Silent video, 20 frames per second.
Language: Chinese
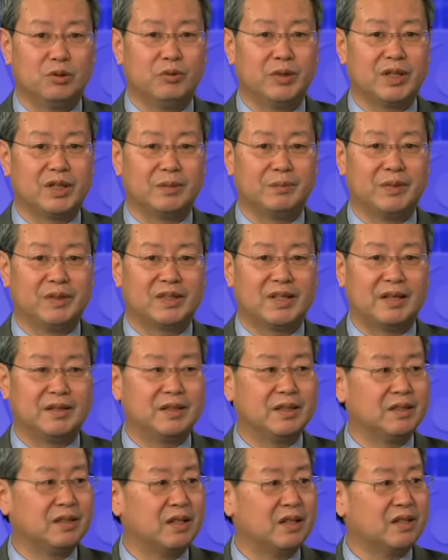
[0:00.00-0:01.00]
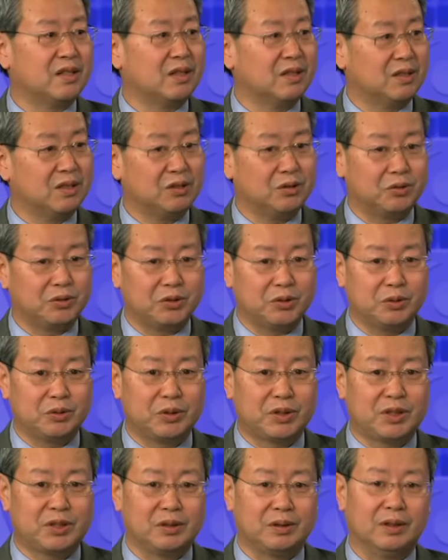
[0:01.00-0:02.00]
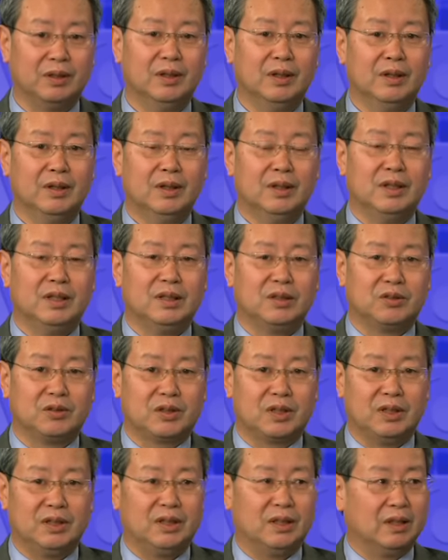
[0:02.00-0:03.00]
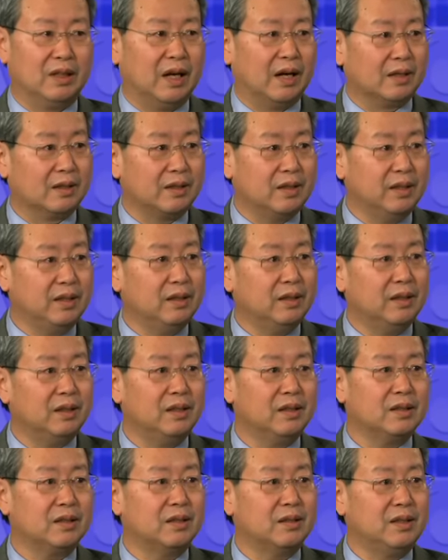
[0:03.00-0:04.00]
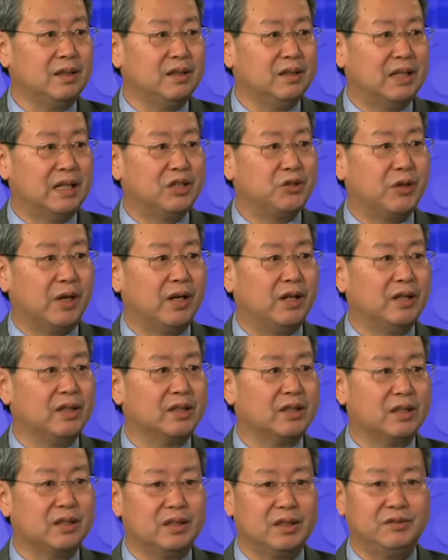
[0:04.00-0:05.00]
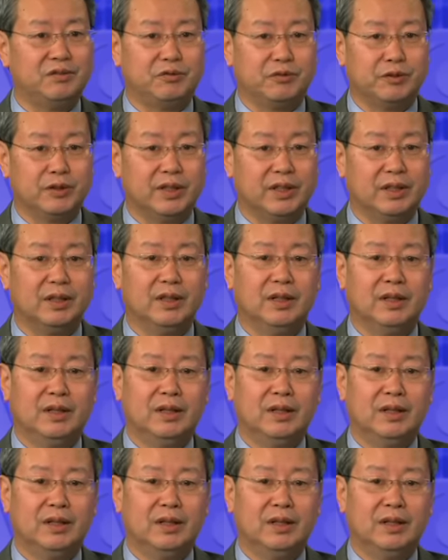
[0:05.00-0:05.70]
国为什么在竞争上是有优势的，就是两低，一个是低人权，一个是低福利。